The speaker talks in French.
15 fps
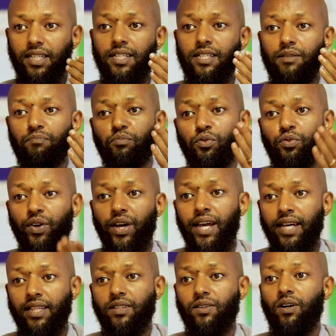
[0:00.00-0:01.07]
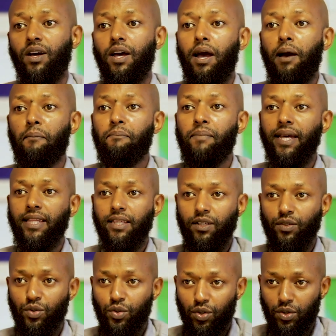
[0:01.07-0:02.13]
qu'ils pouvaient être
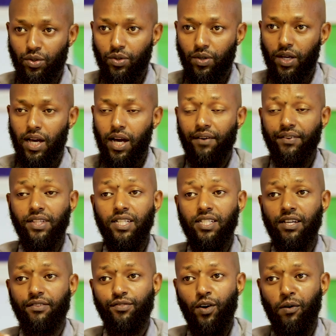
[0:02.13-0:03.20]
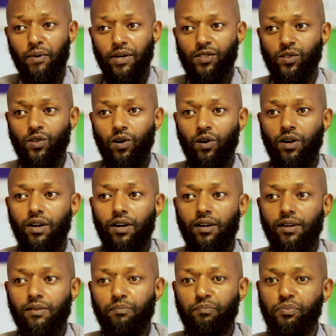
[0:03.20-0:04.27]
maîtres d'eux avec des informations
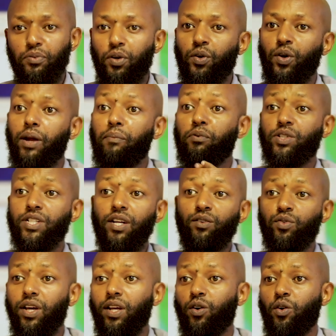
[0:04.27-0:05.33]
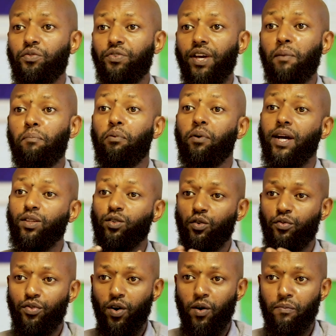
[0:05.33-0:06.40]
pour que la prochaine fois ils reviennent pour être
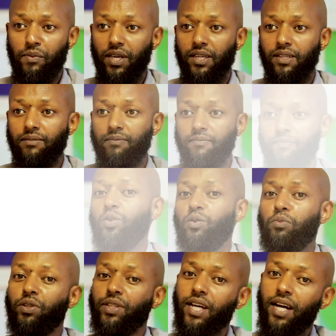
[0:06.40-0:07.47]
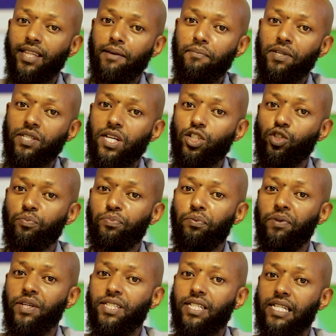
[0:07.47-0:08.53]
formés. Euh, mon dernier message au
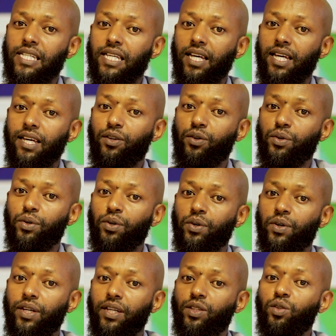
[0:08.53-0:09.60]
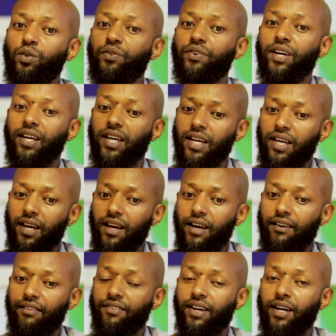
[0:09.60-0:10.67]
public, ce serait qu'il devrait
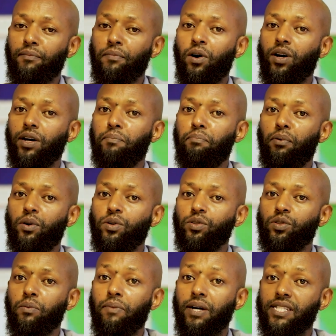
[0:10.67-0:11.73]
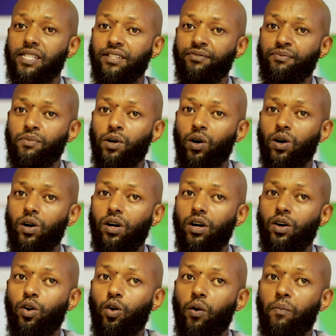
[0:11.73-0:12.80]
vraiment répondre massivement
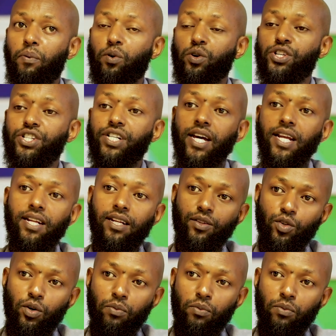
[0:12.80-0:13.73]
aux prochaines